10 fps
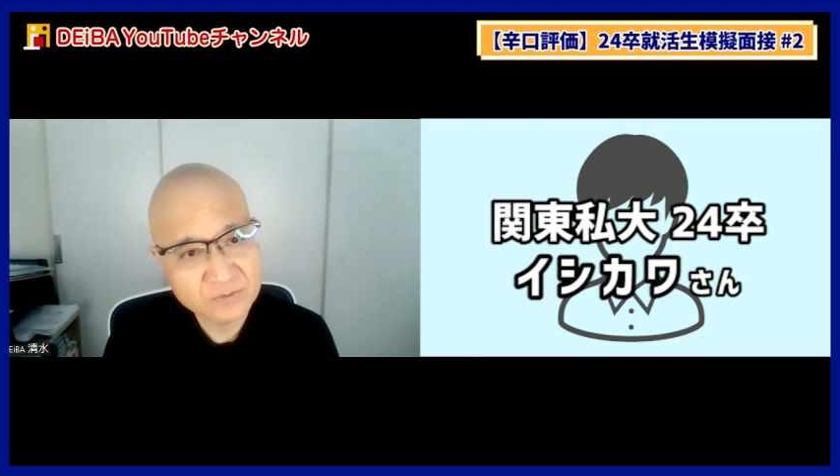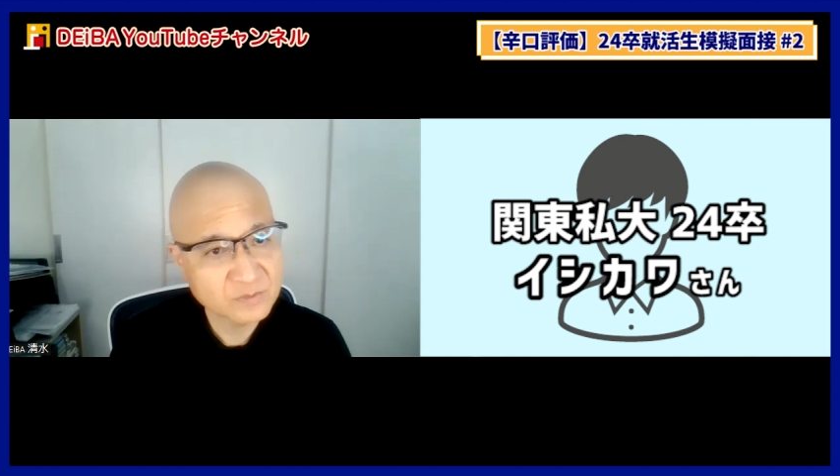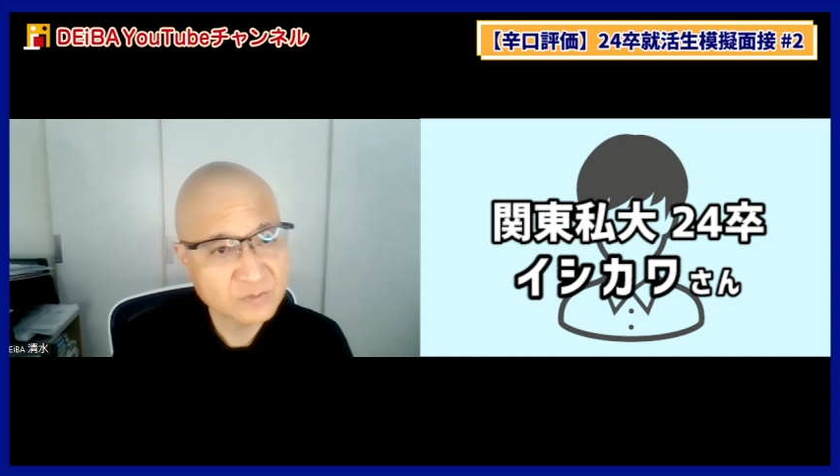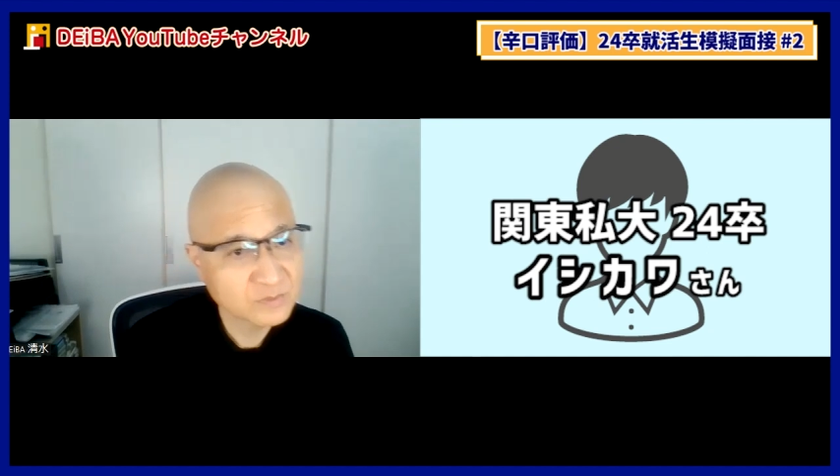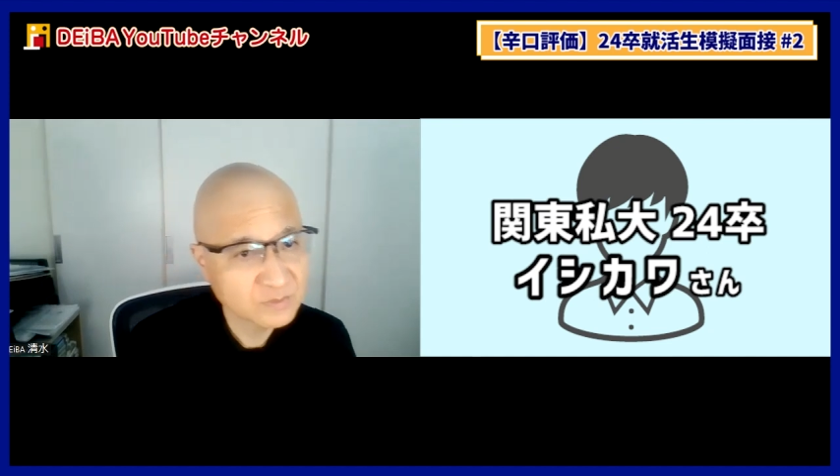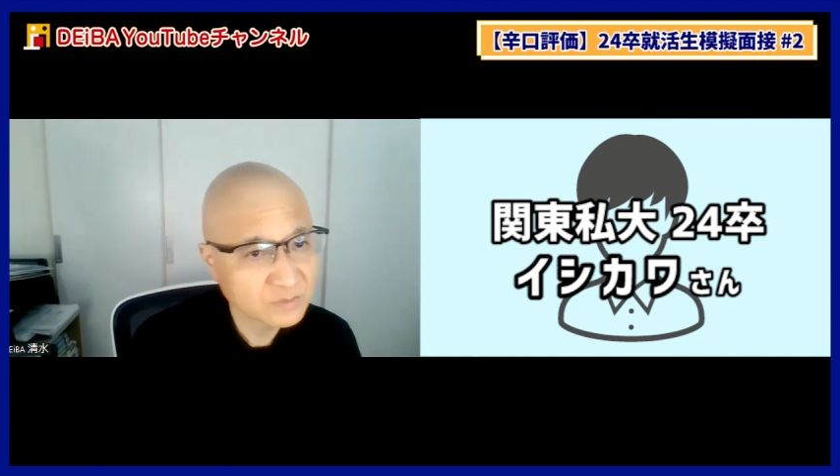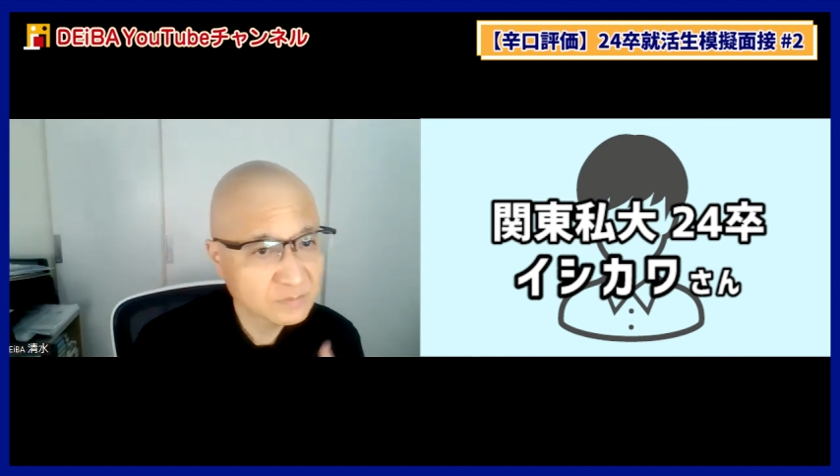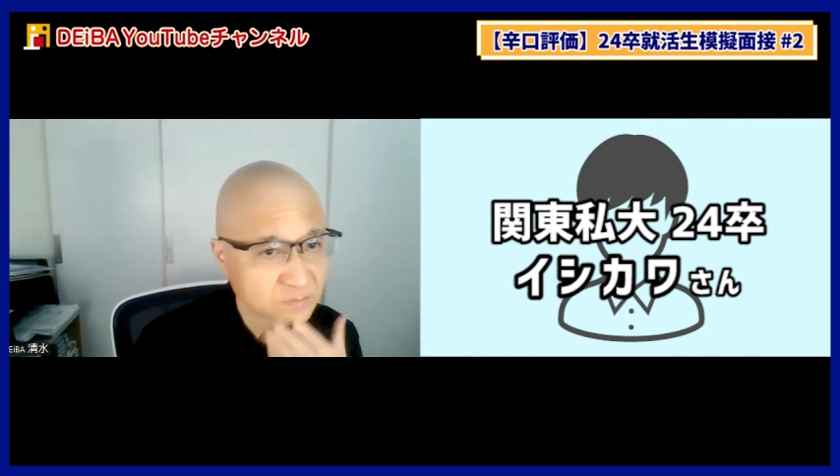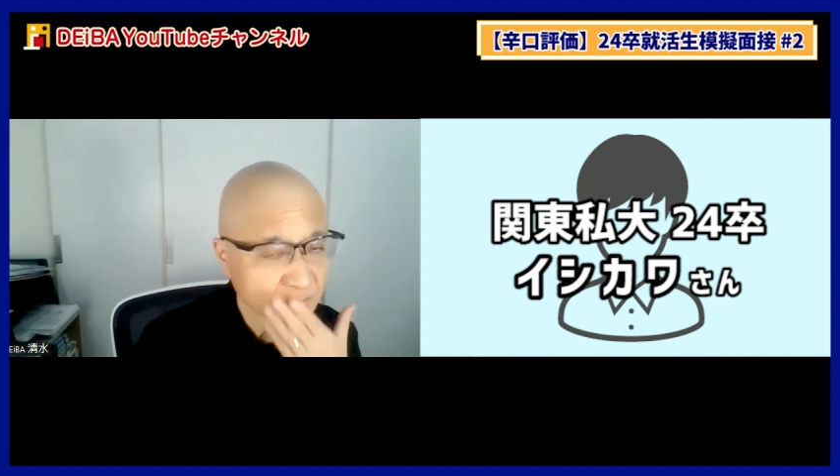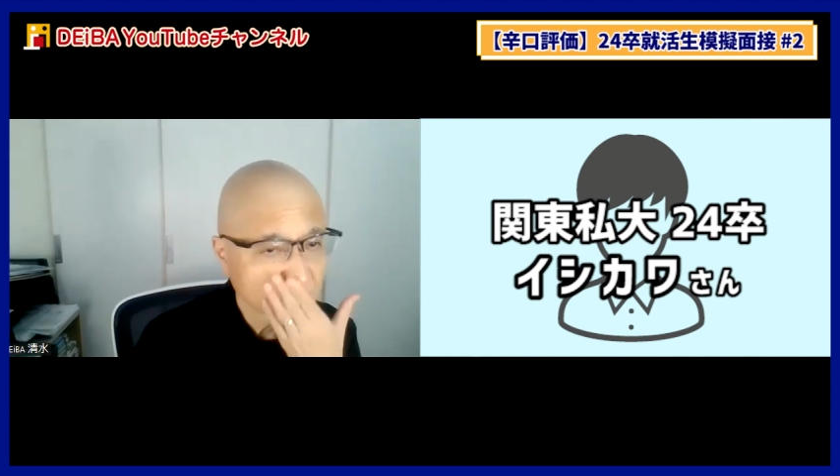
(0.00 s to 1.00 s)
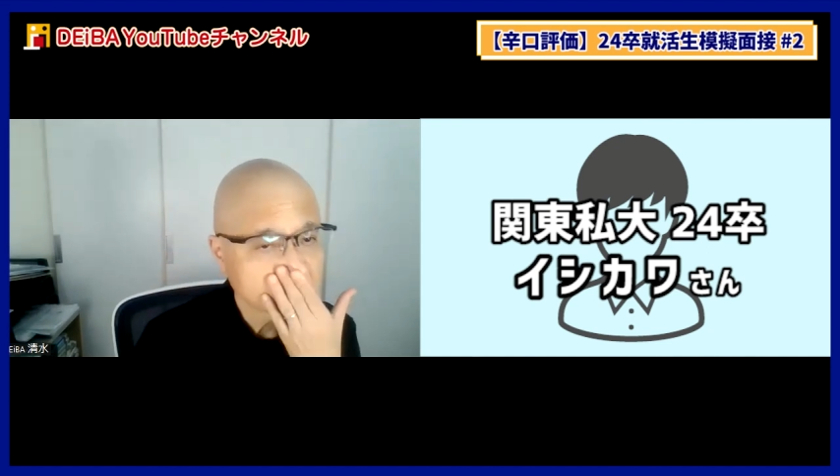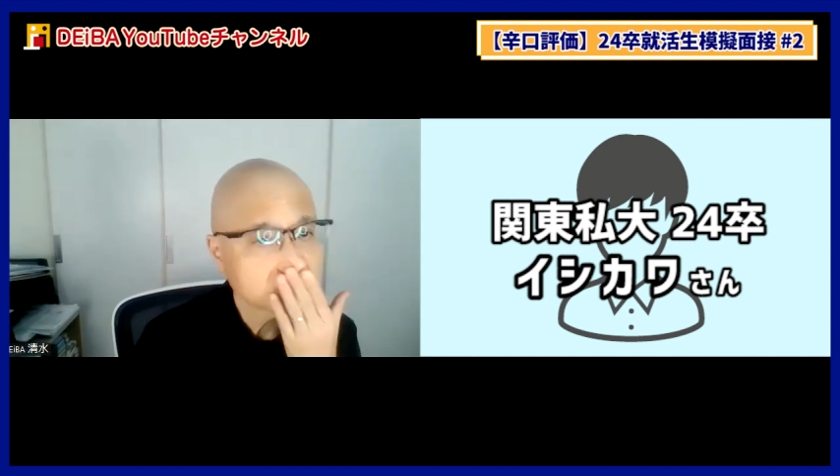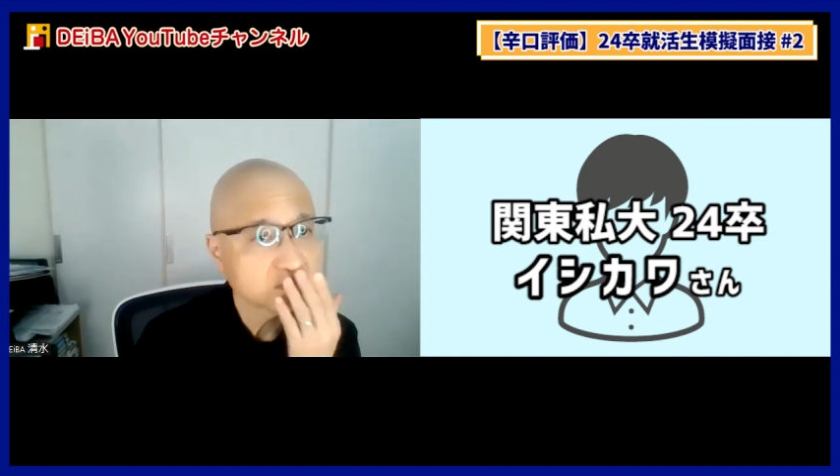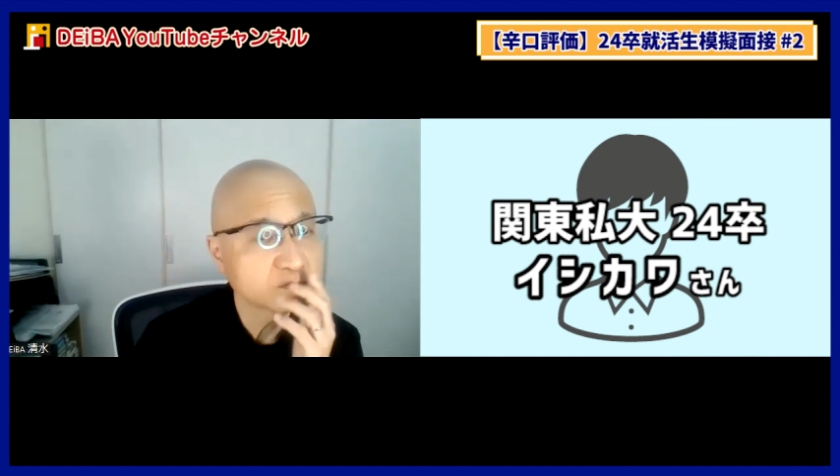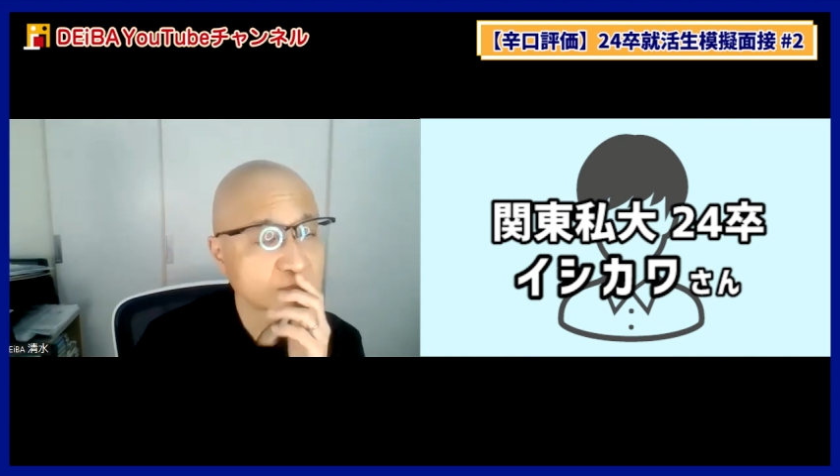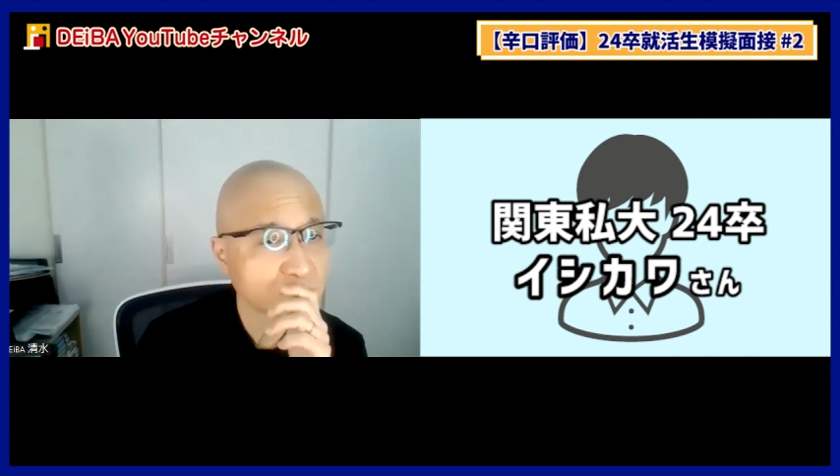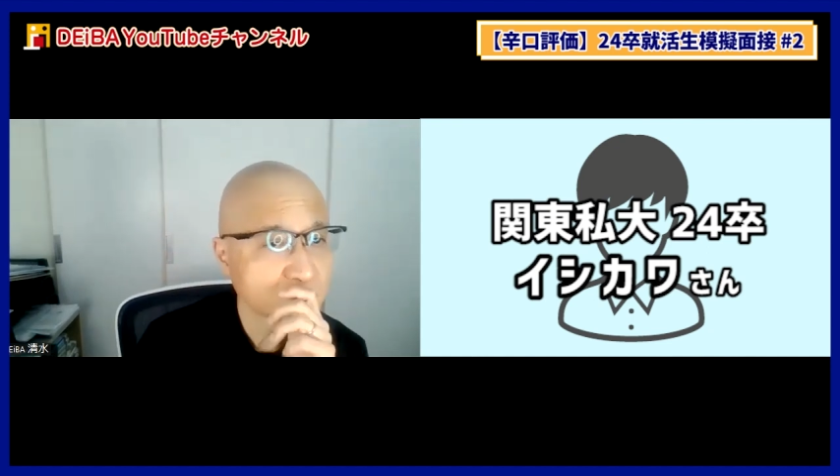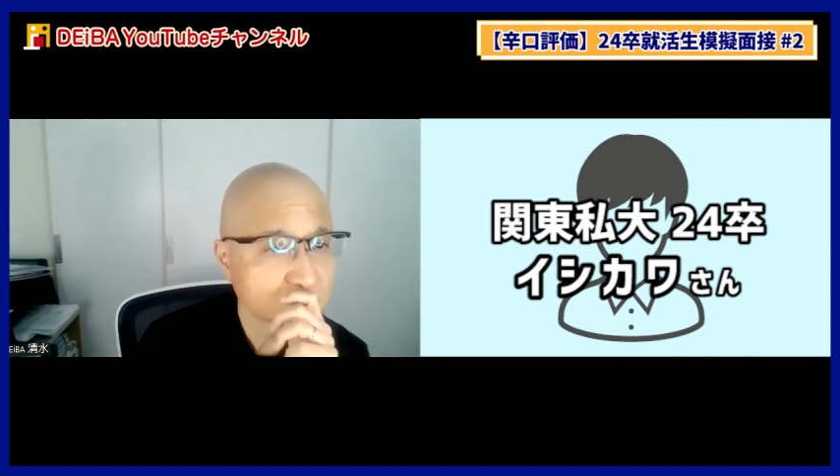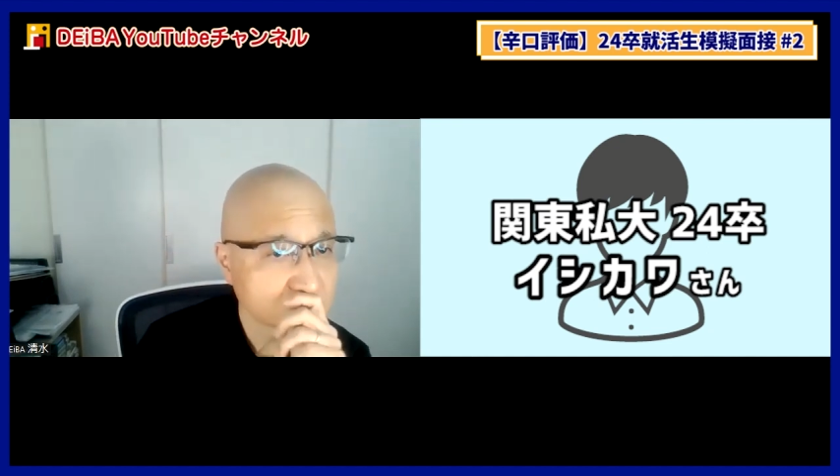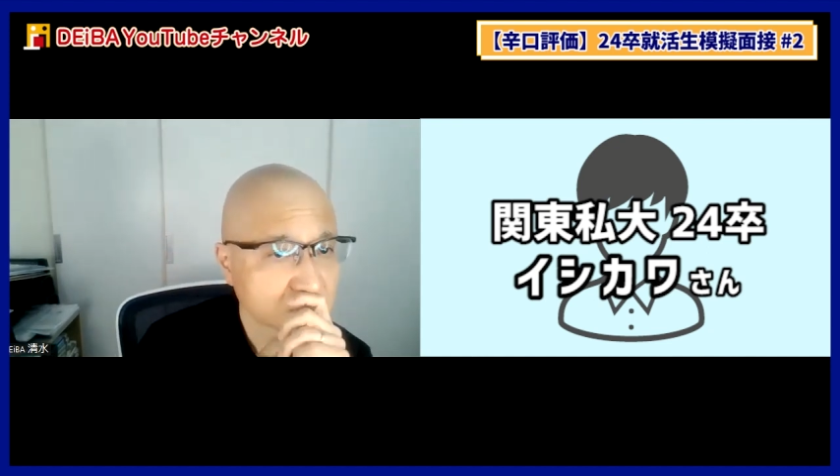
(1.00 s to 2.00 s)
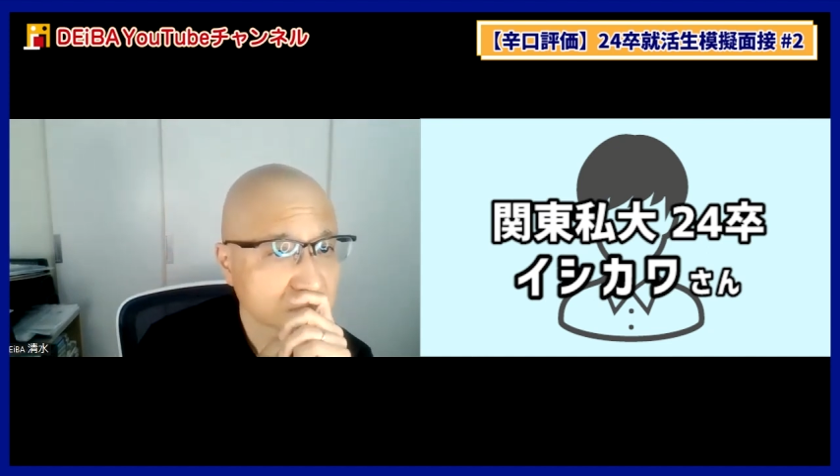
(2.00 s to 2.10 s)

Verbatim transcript: そうですねあの。電車で来た人に関して